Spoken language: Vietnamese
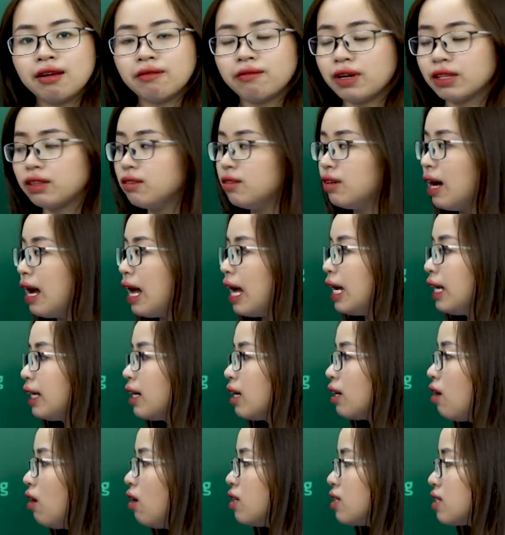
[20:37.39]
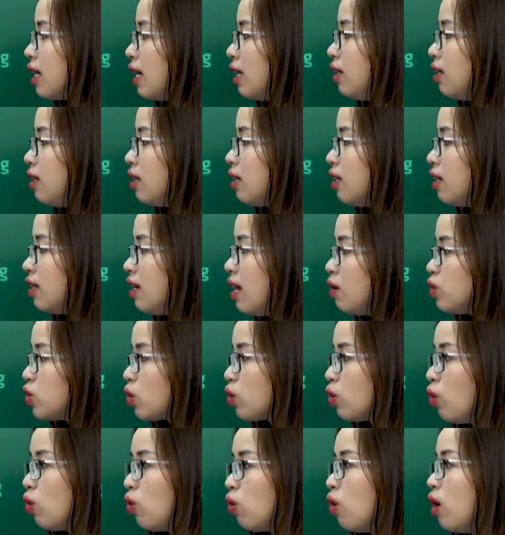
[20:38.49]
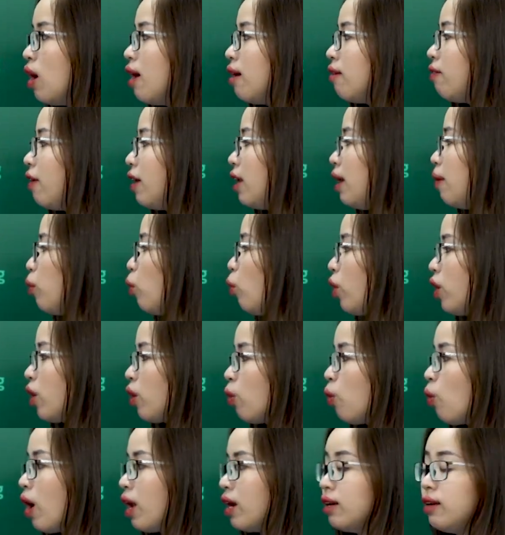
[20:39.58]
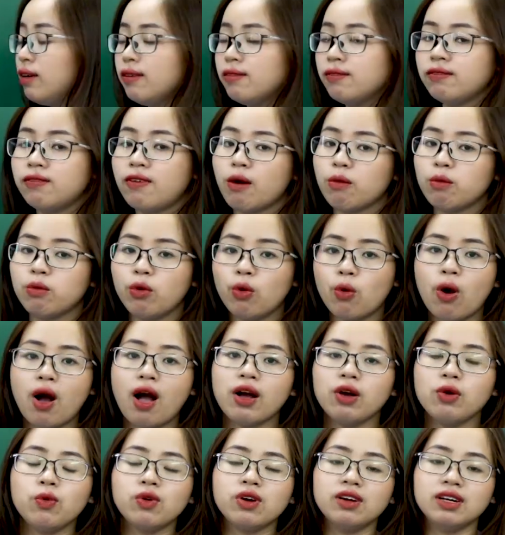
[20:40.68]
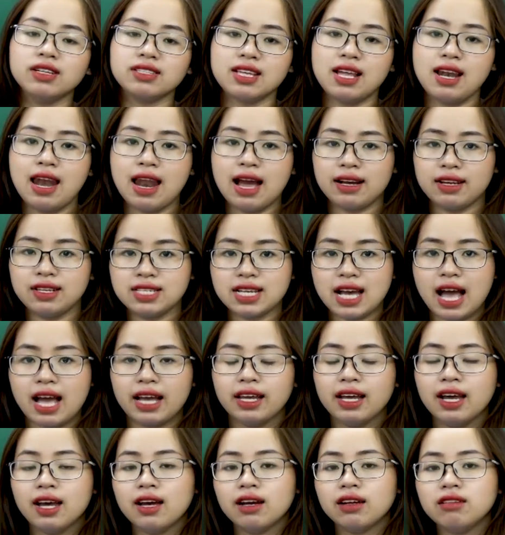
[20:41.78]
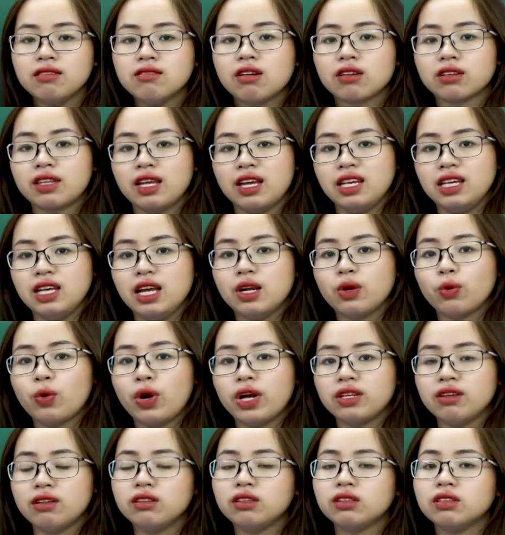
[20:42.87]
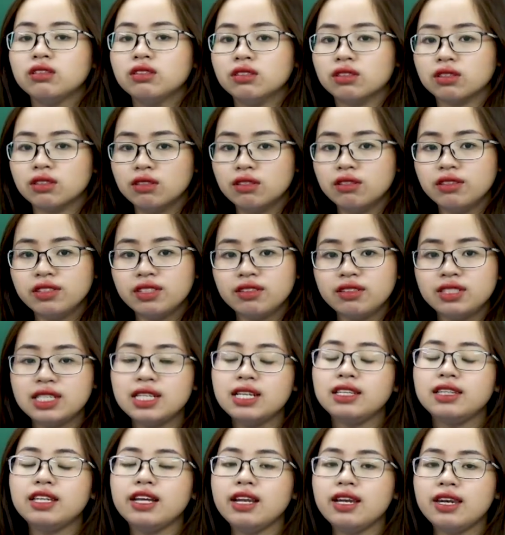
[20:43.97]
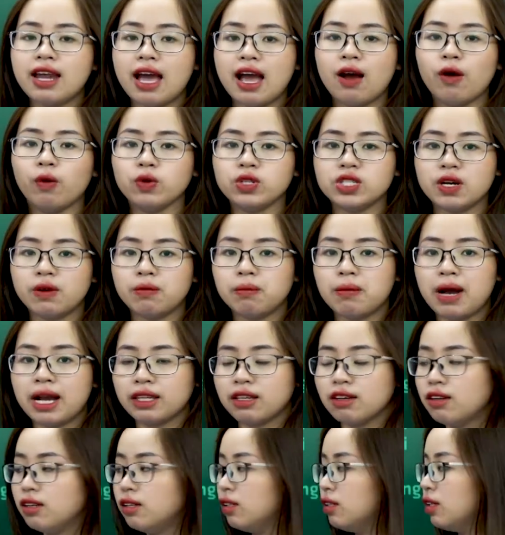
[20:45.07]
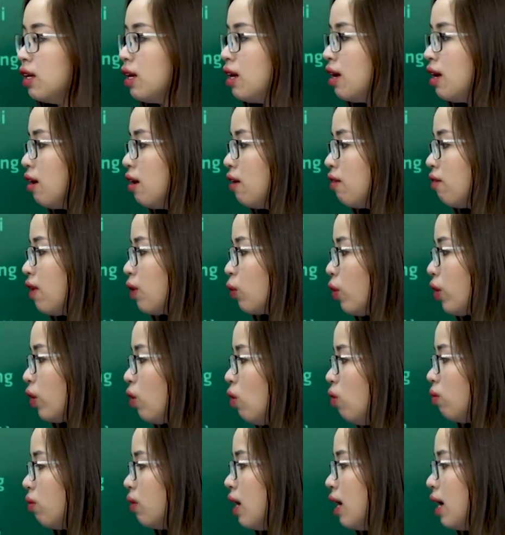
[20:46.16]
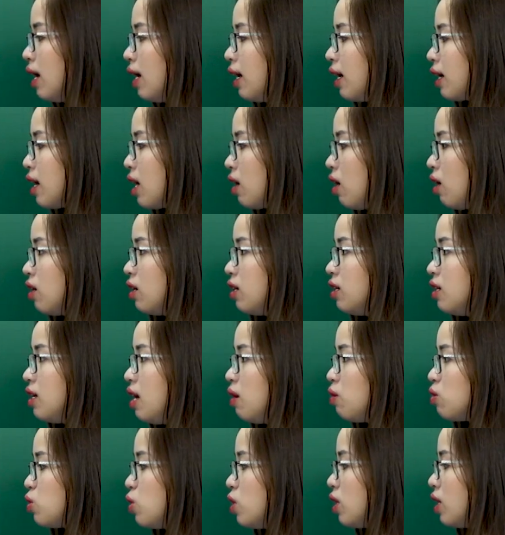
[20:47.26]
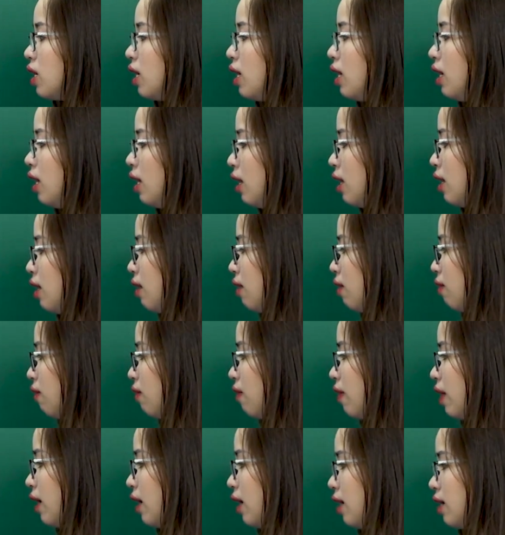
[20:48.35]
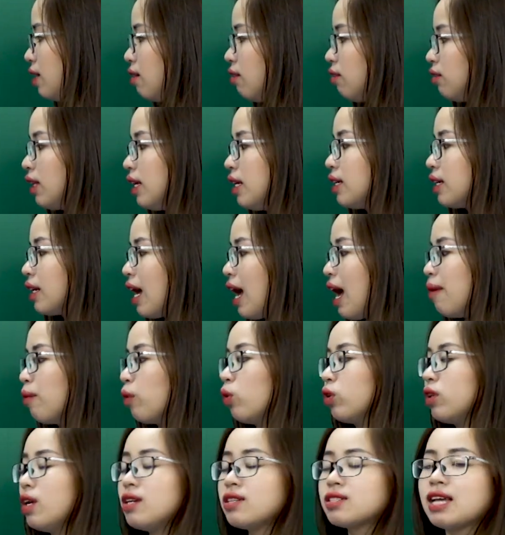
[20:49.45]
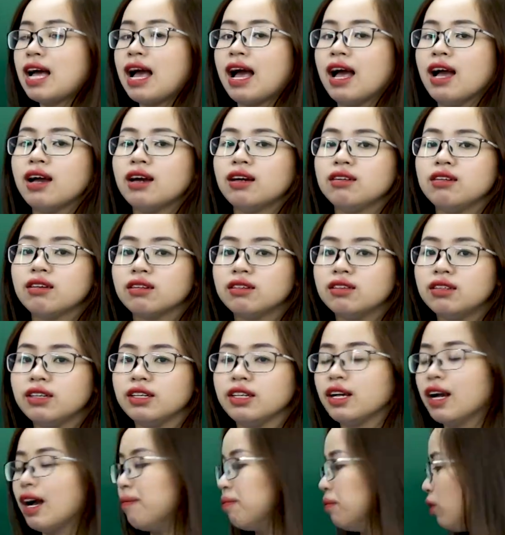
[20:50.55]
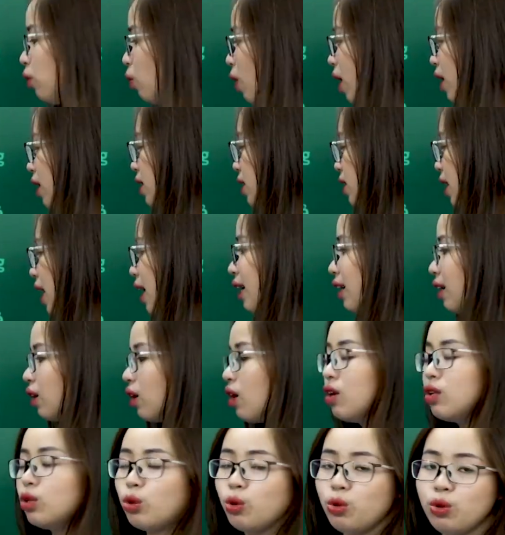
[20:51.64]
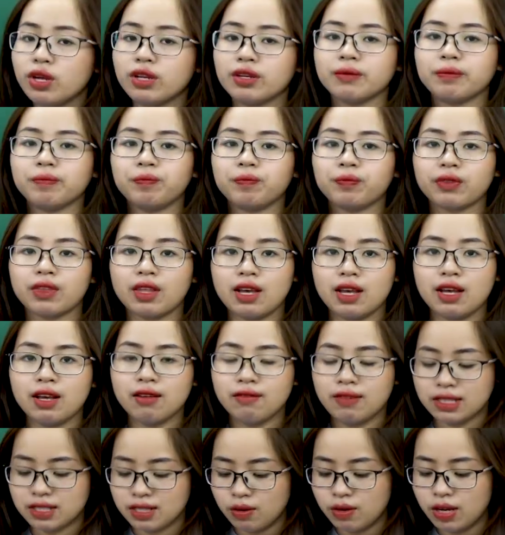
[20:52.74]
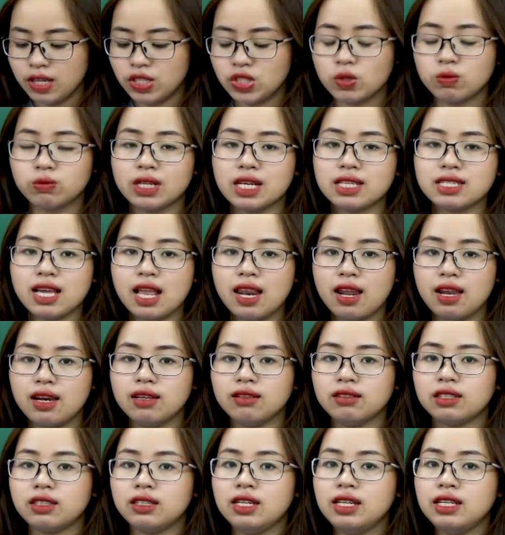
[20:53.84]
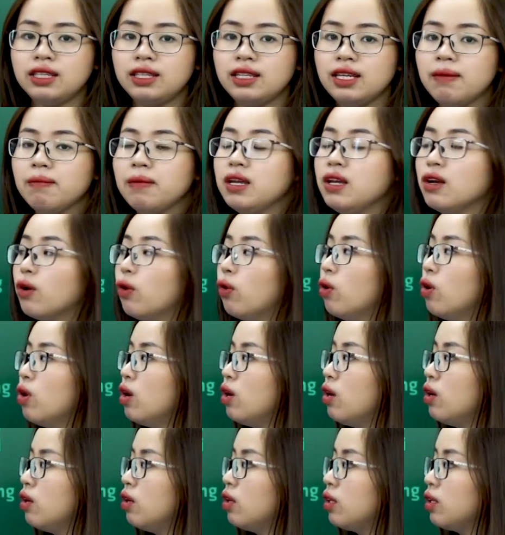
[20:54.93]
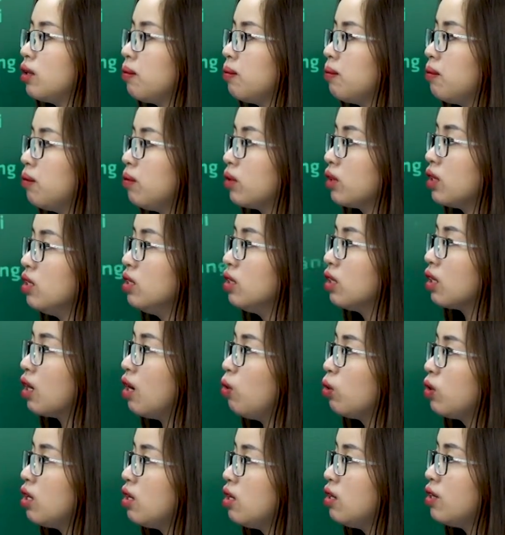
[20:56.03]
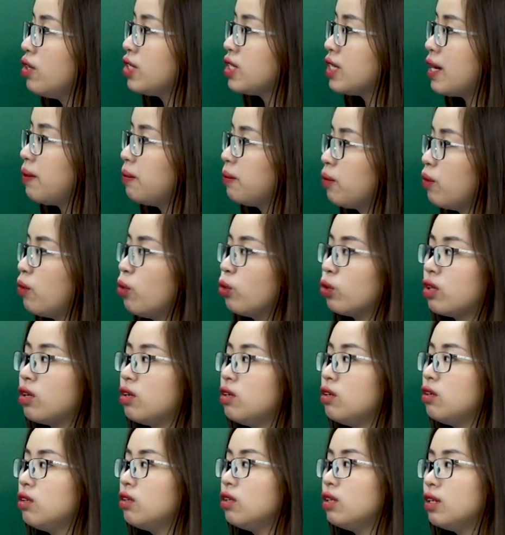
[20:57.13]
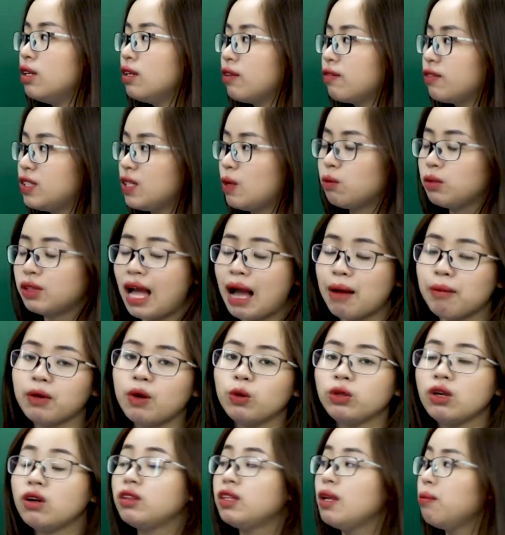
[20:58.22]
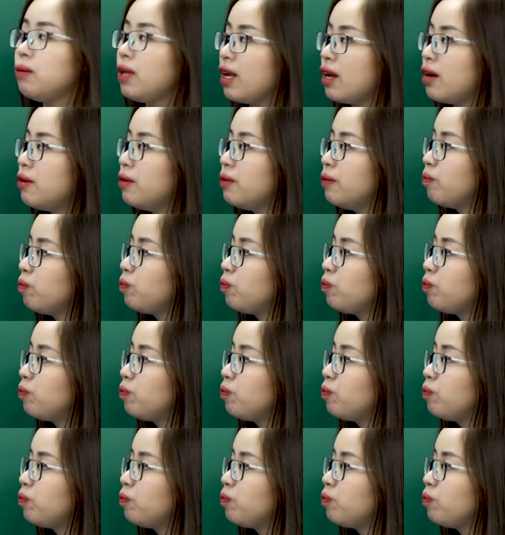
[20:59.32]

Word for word: Và thứ hai, các con sẽ nêu cho cô về đẹp khỏe khoắn, phóng khoáng của người dân làng chài được thể hiện qua những từ ngữ, những chi tiết nào trong bài thơ. Và cuối cùng, các con nêu suy nghĩ về những tình cảm của tác giả được gửi gắm qua hình ảnh con thuyền. Và sau đây chúng ta sẽ lần lượt đi tìm hiểu từng câu thơ trong khổ thơ, trong 8 câu thơ tiếp theo.